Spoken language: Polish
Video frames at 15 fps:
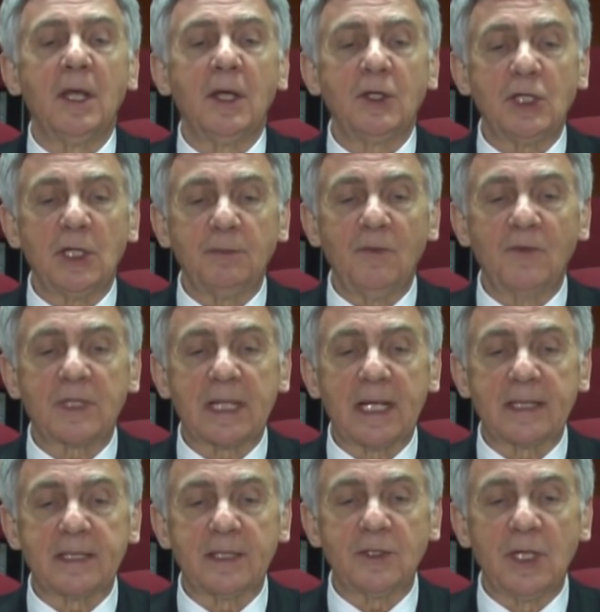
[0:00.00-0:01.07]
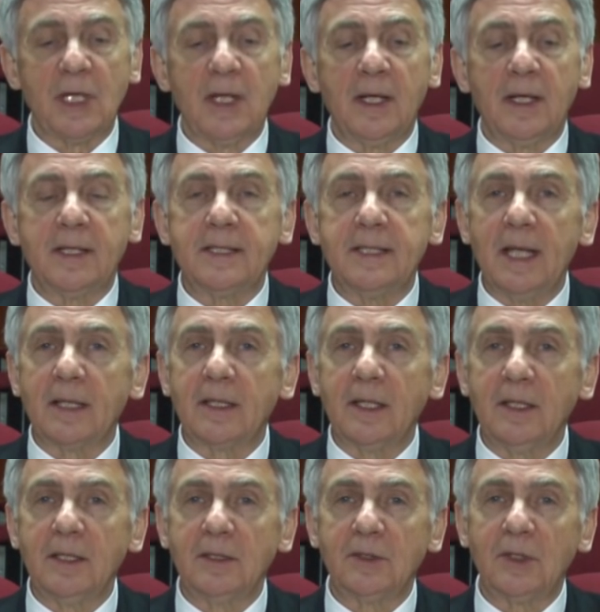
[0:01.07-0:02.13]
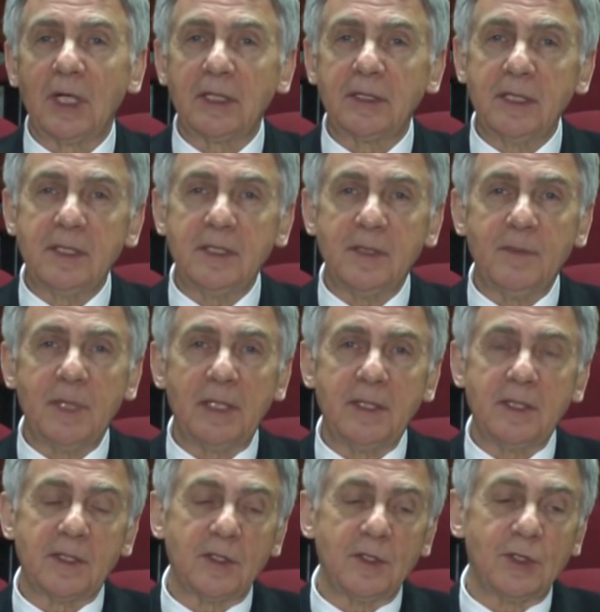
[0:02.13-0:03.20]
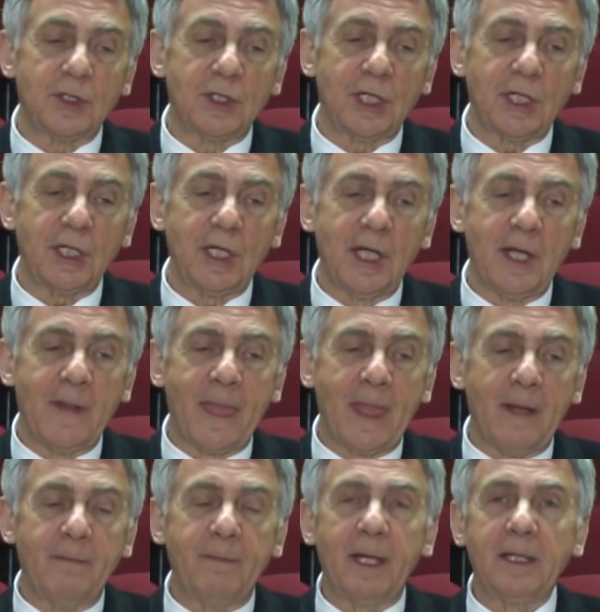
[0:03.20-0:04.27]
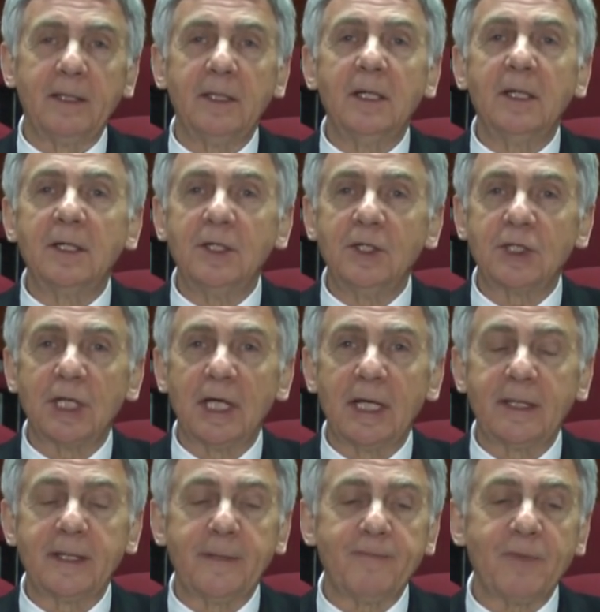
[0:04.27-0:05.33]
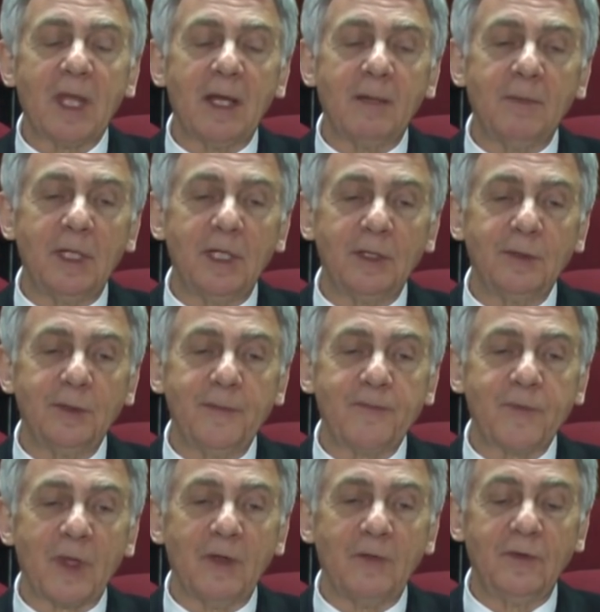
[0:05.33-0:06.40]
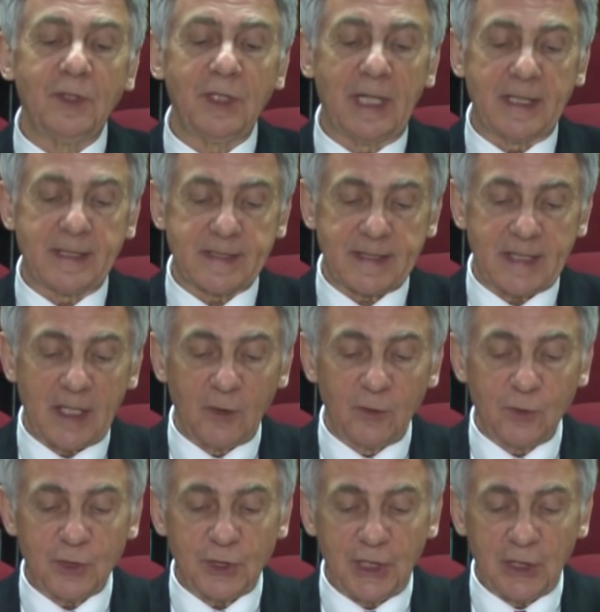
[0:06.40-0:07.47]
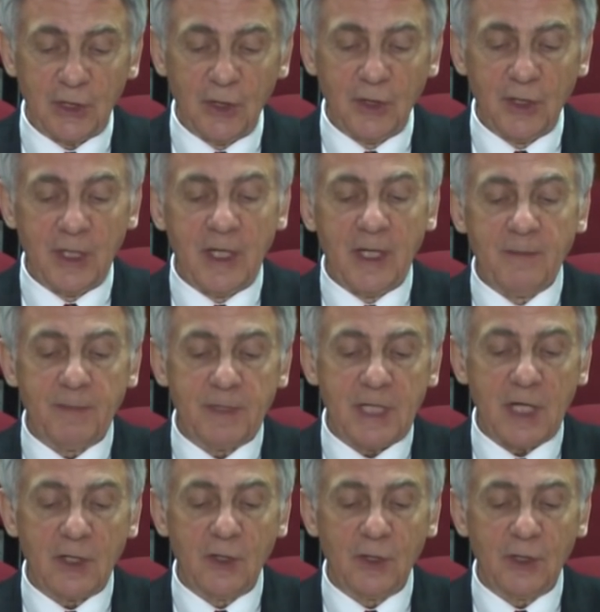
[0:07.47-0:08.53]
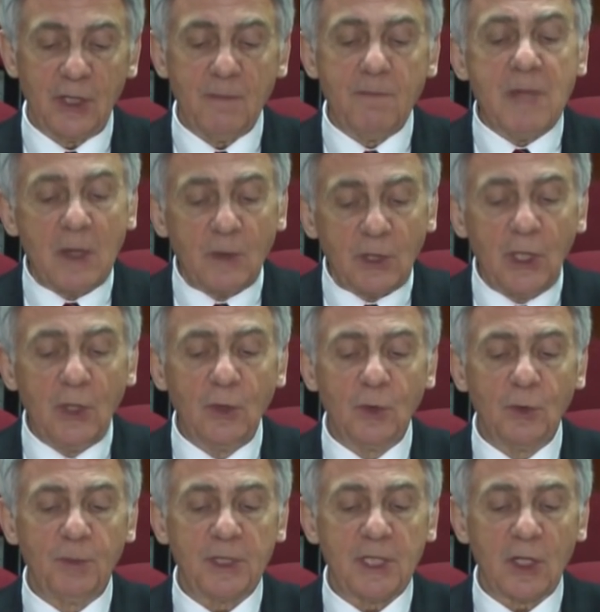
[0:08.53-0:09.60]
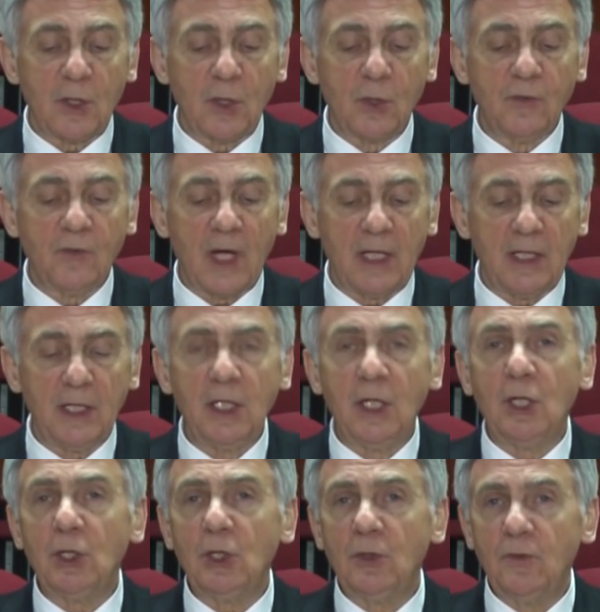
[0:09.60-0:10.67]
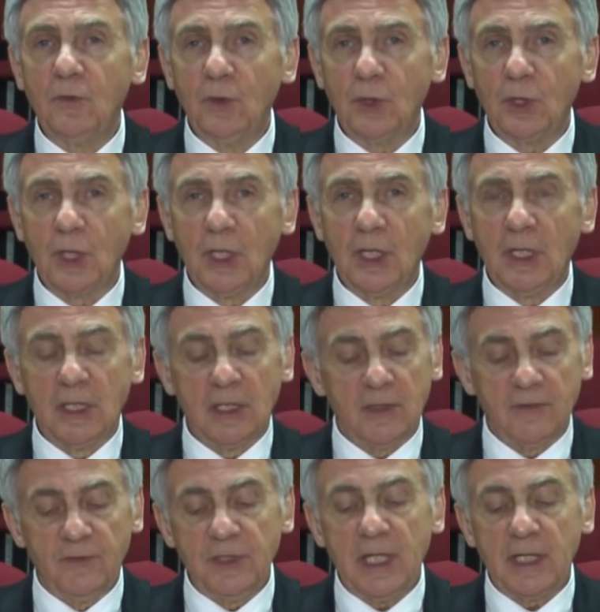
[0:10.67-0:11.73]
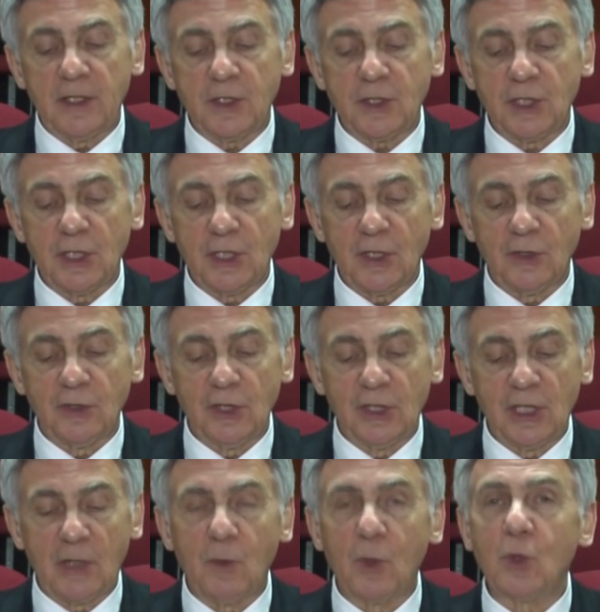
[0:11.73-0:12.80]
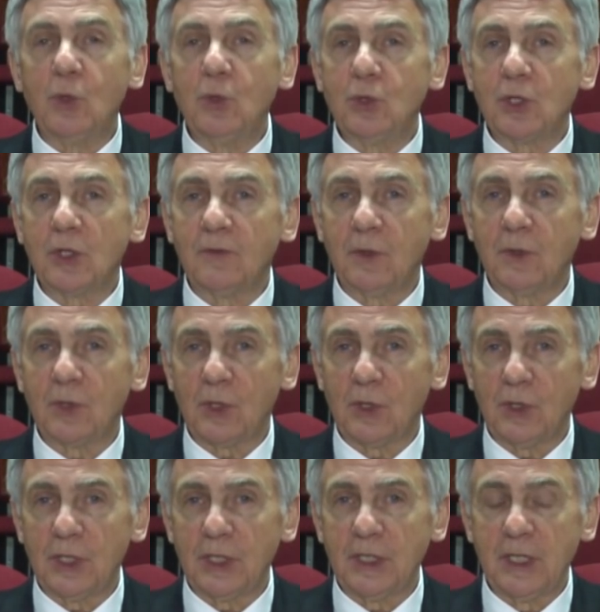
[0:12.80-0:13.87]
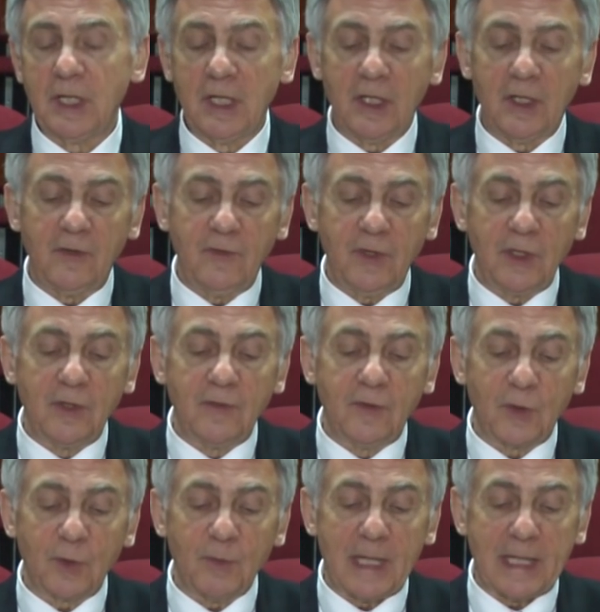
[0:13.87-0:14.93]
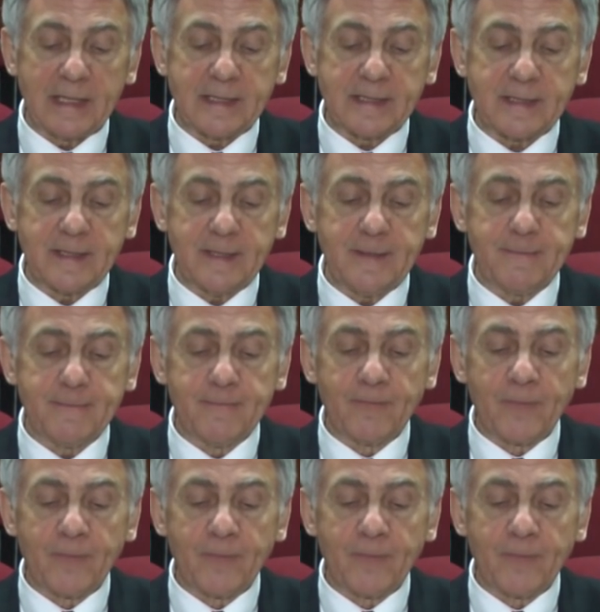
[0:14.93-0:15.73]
Chciałbym wskazać z jakiej tradycji pianistycznej pan Richard Amelin wyrasta. Otóż jego pedagogiem miał kilku pedagogów, ale dwóch, wydaje się, odegrało kluczową rolę w jego formacji.